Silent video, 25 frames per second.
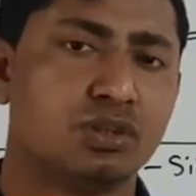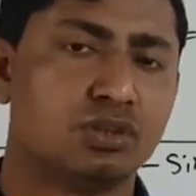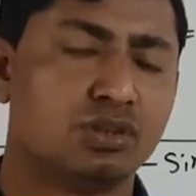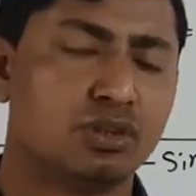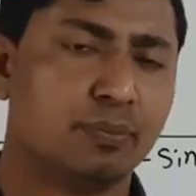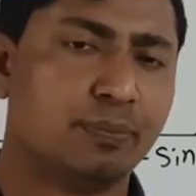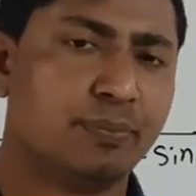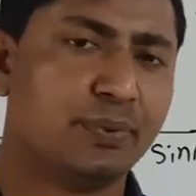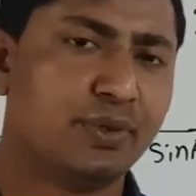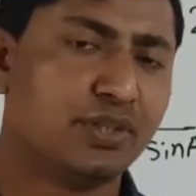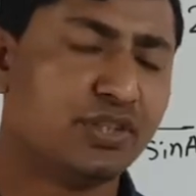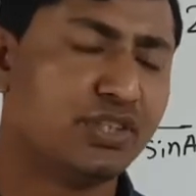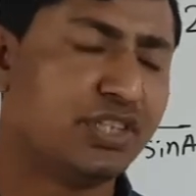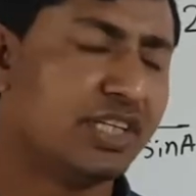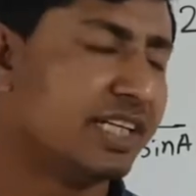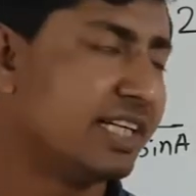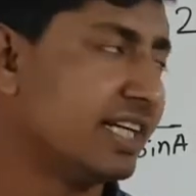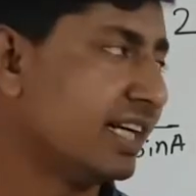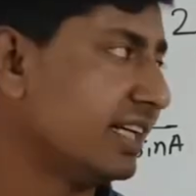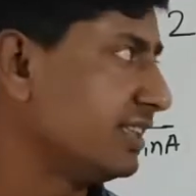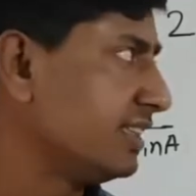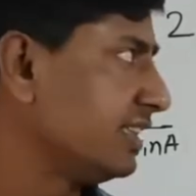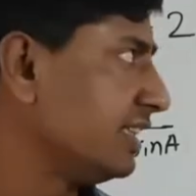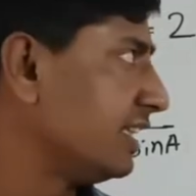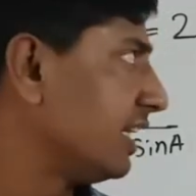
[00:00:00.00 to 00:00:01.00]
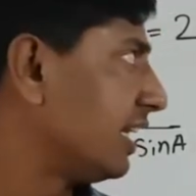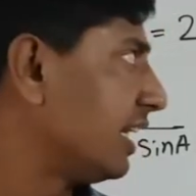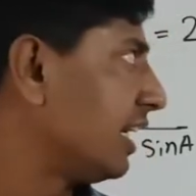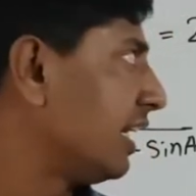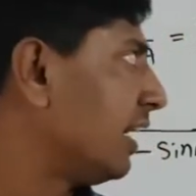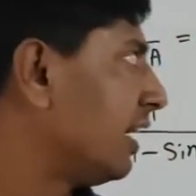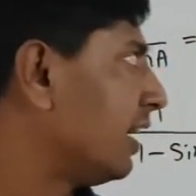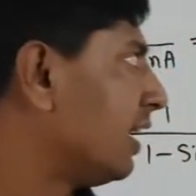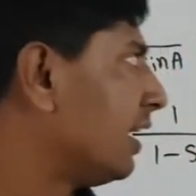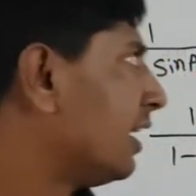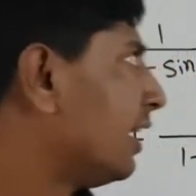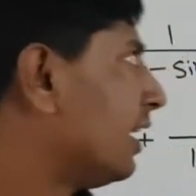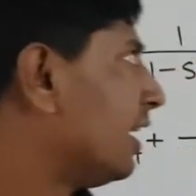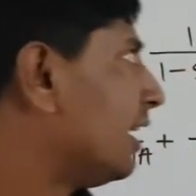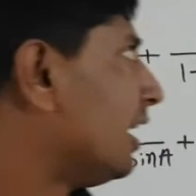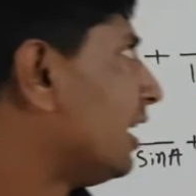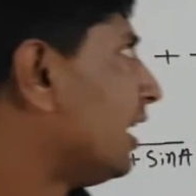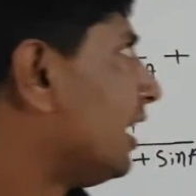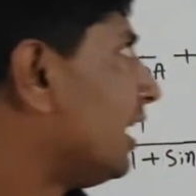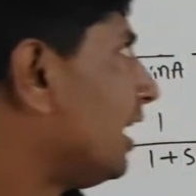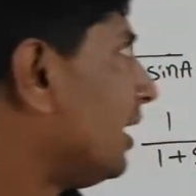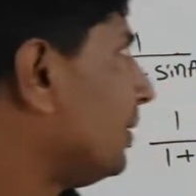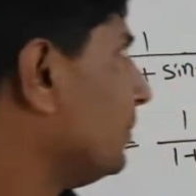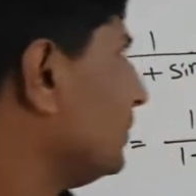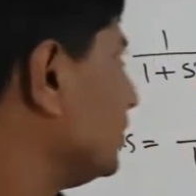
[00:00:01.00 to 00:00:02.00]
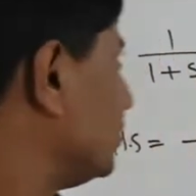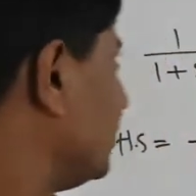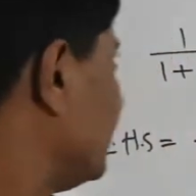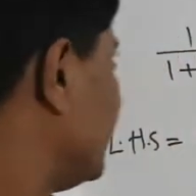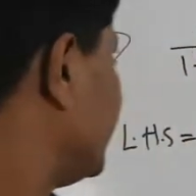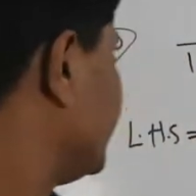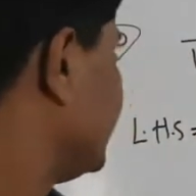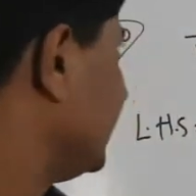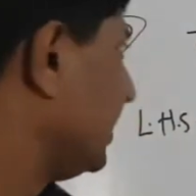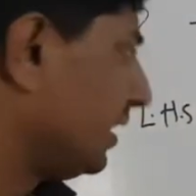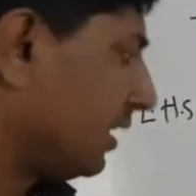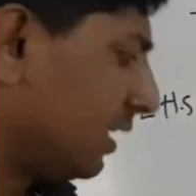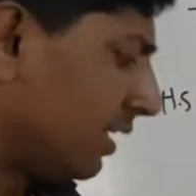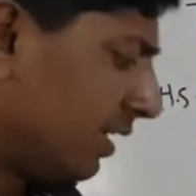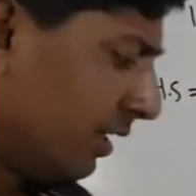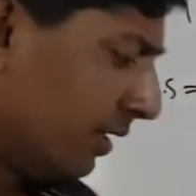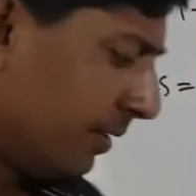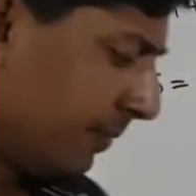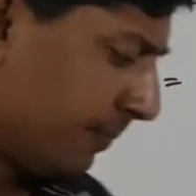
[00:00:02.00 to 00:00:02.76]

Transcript: তো প্রিয় শিক্ষার্থীরা আমি তোমাদের